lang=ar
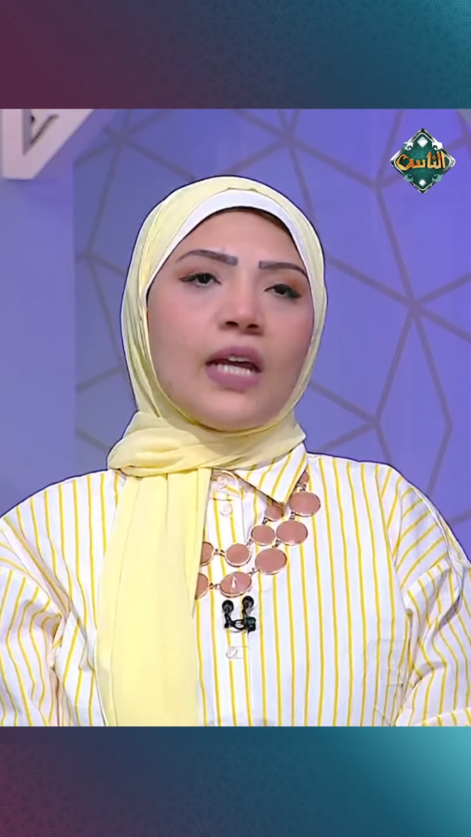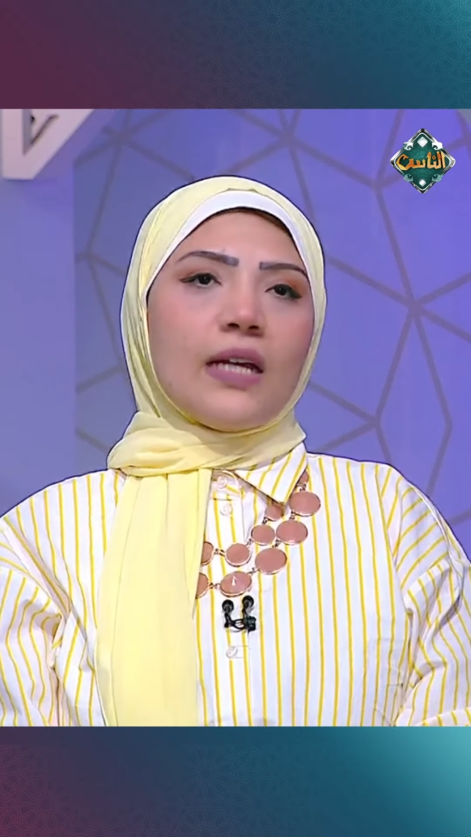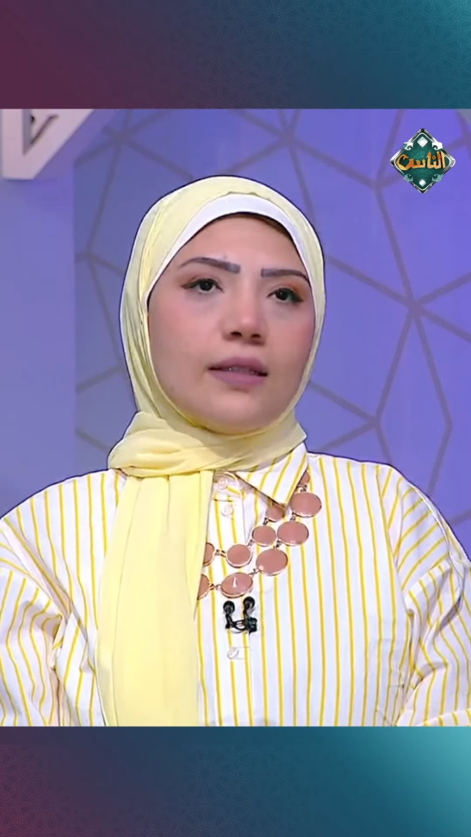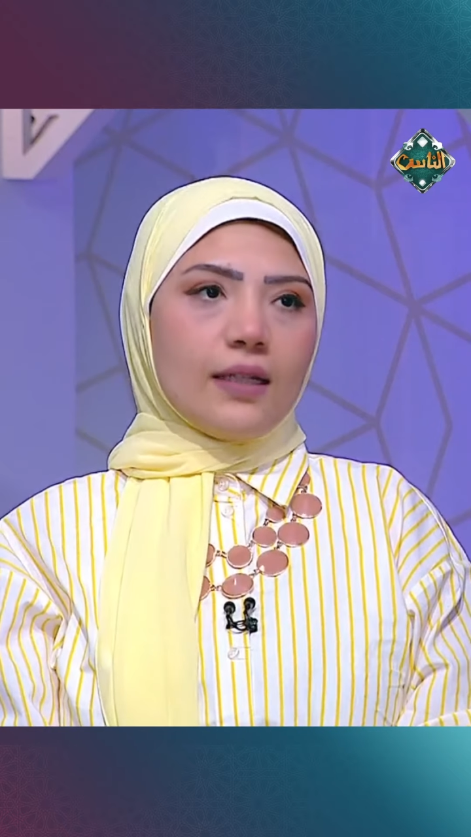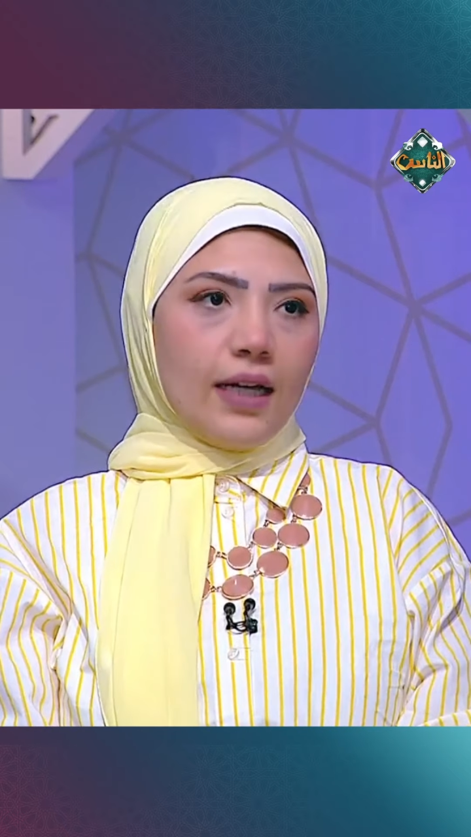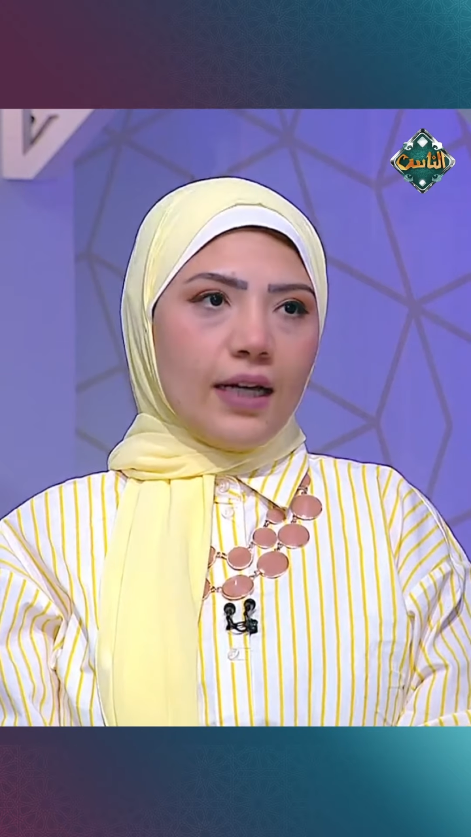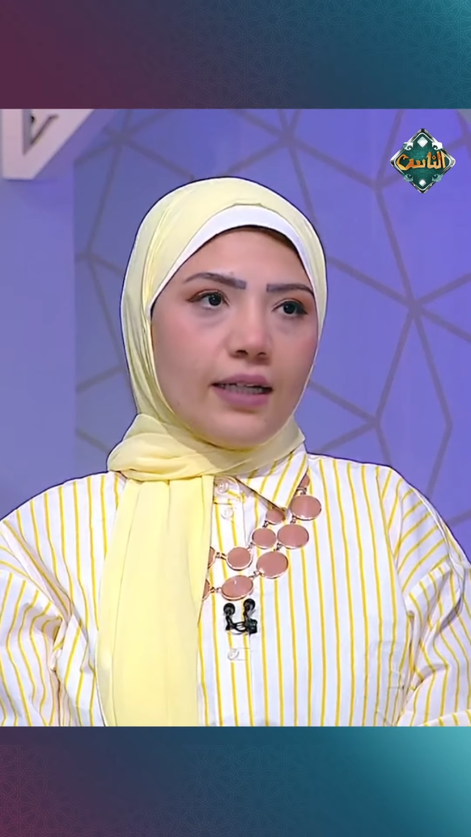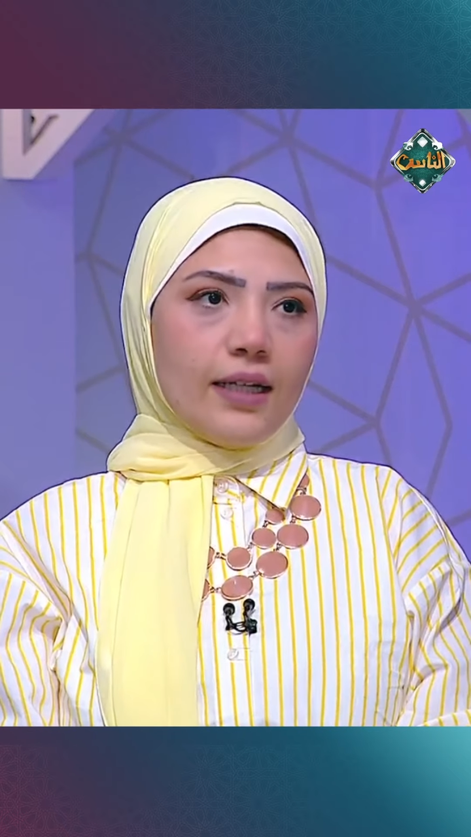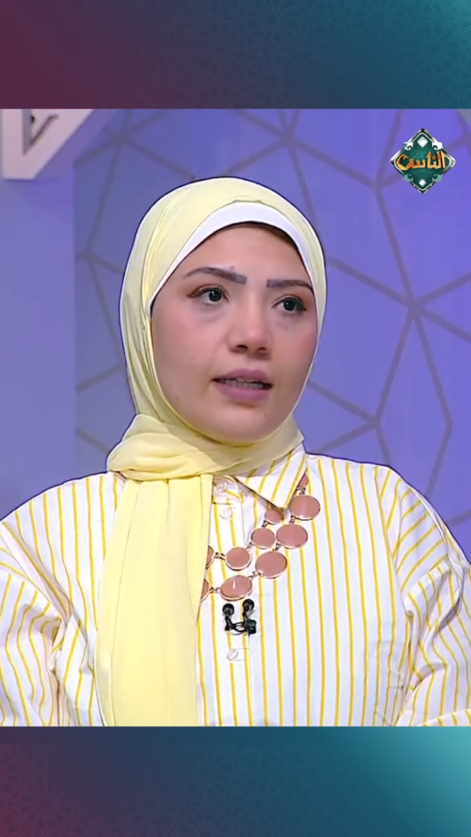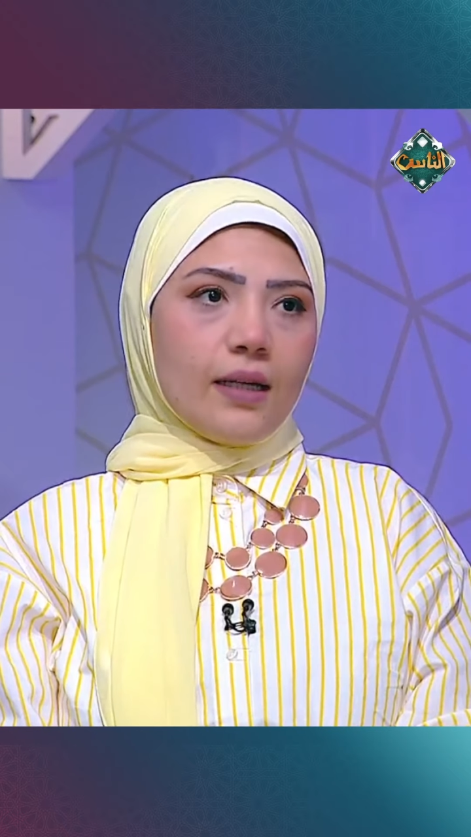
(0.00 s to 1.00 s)
تاني
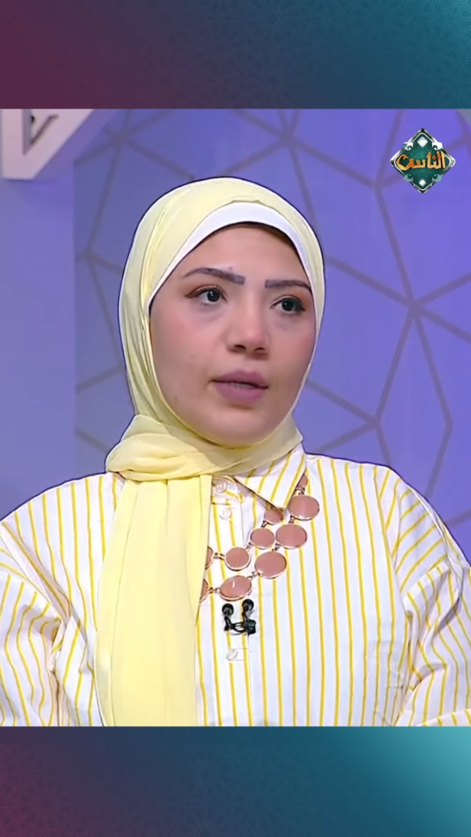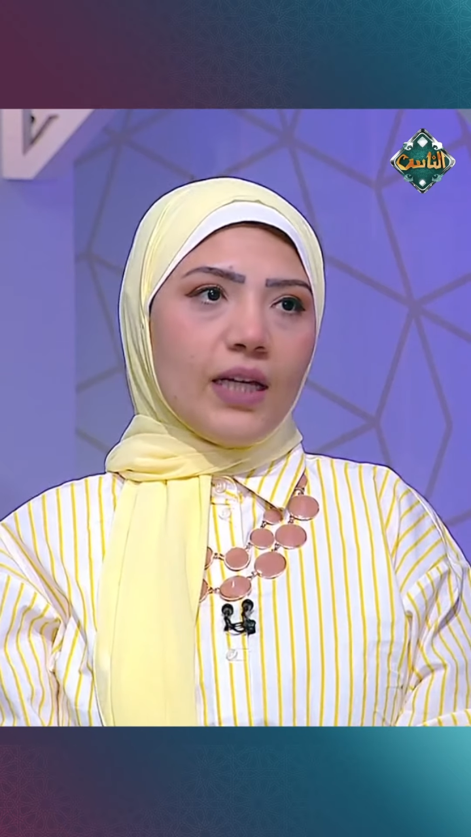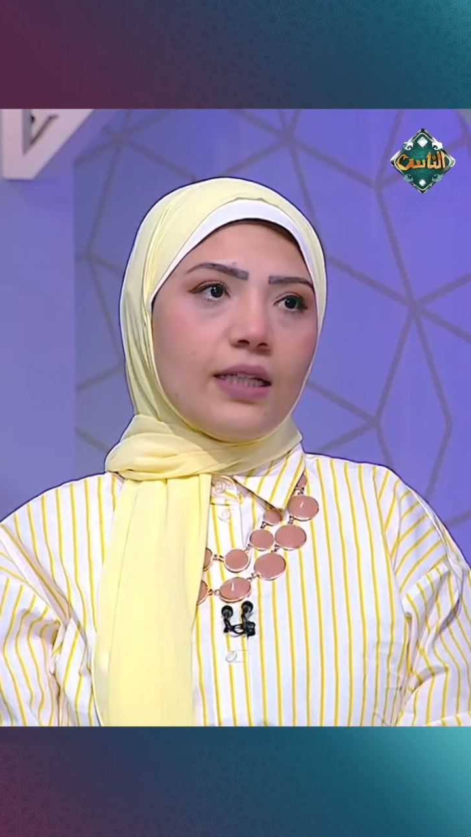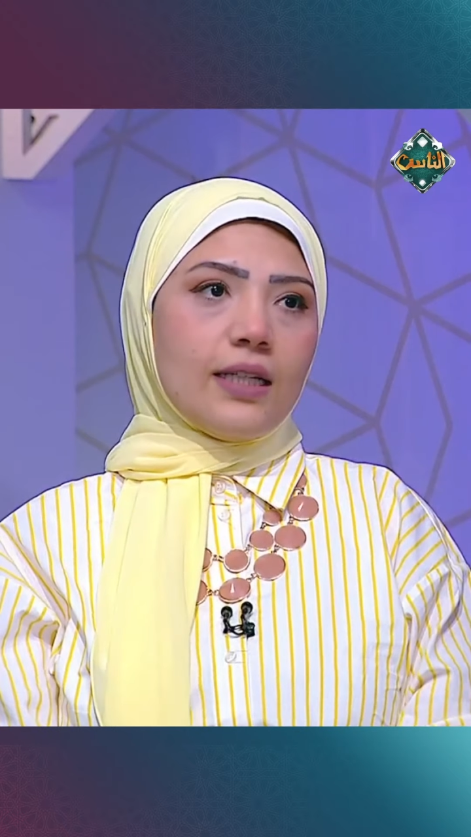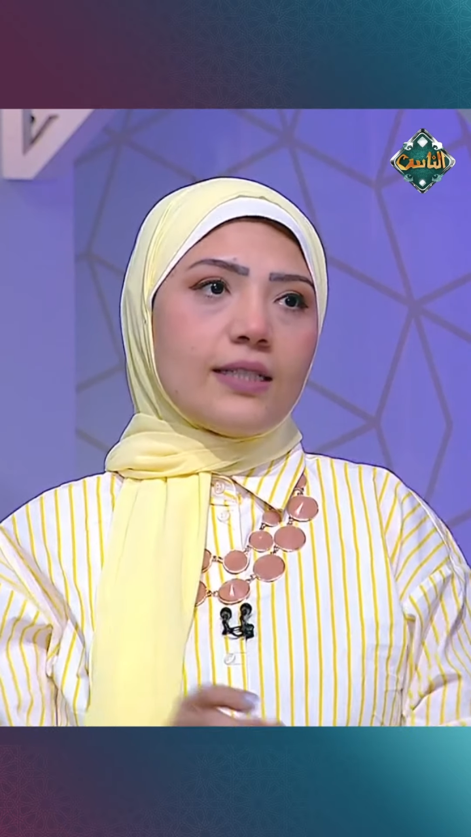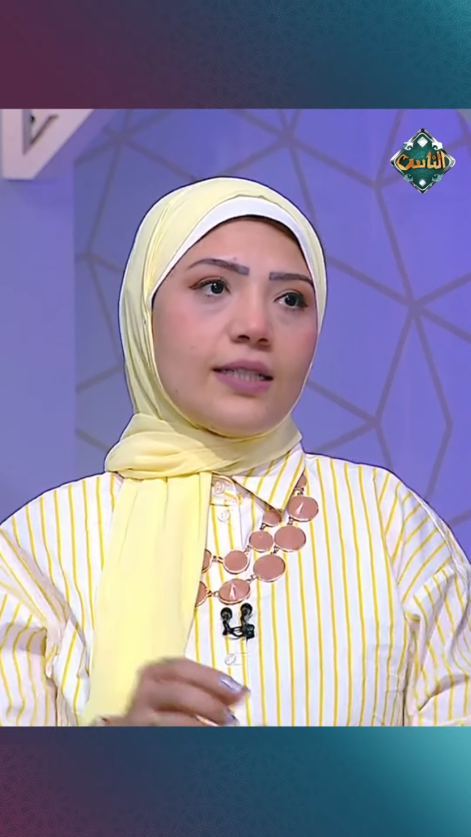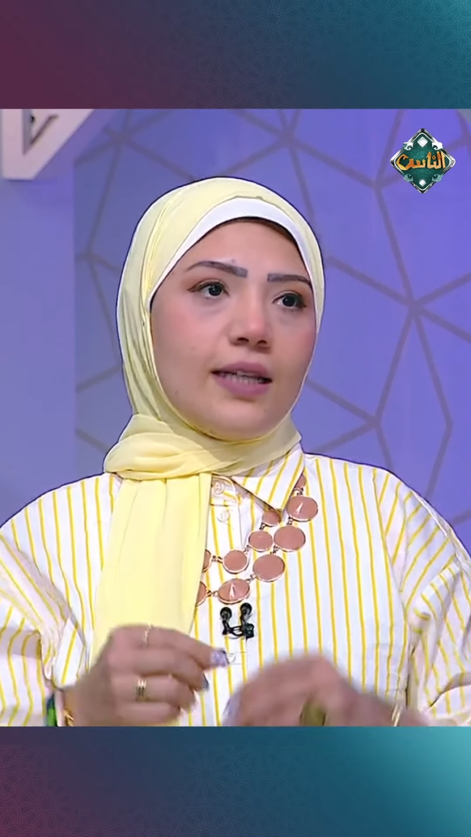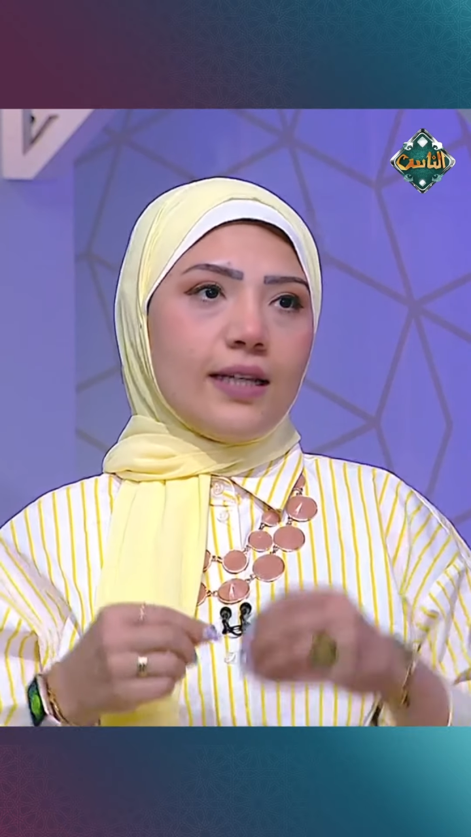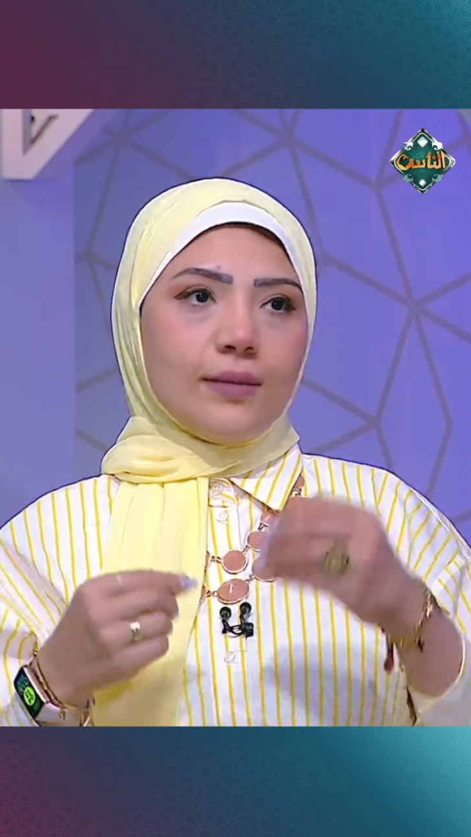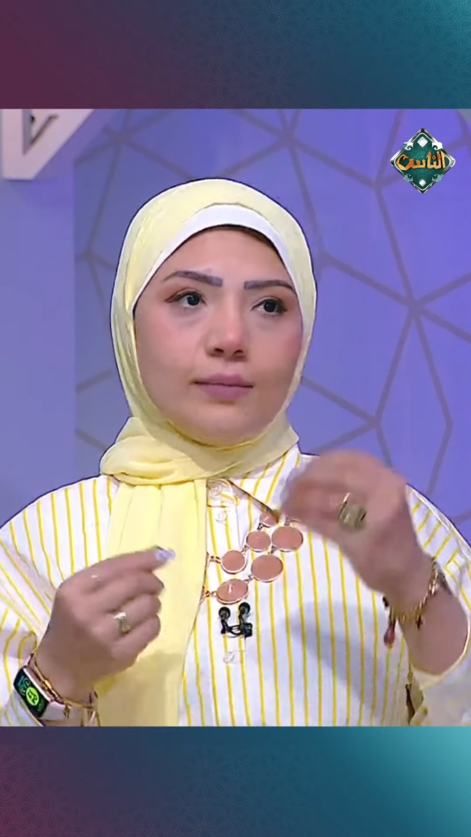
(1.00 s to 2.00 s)
حاجه كمان
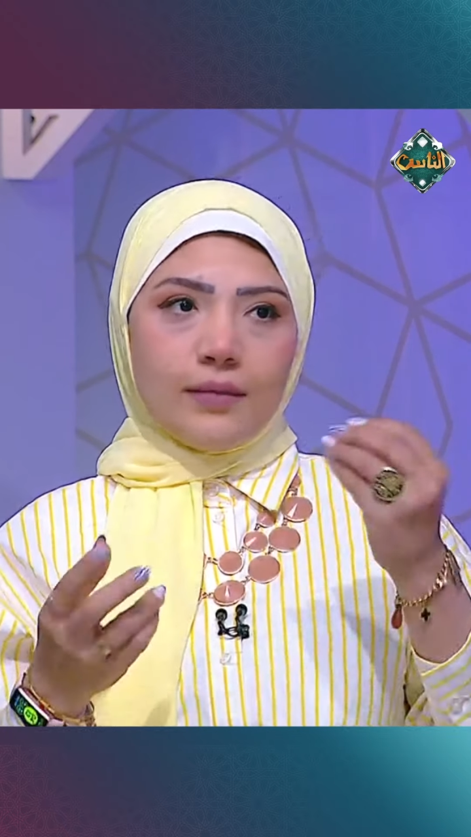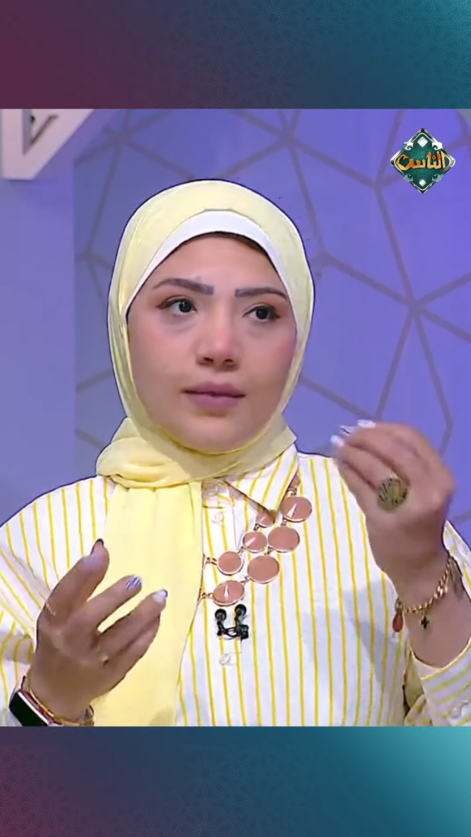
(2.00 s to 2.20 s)
السلالم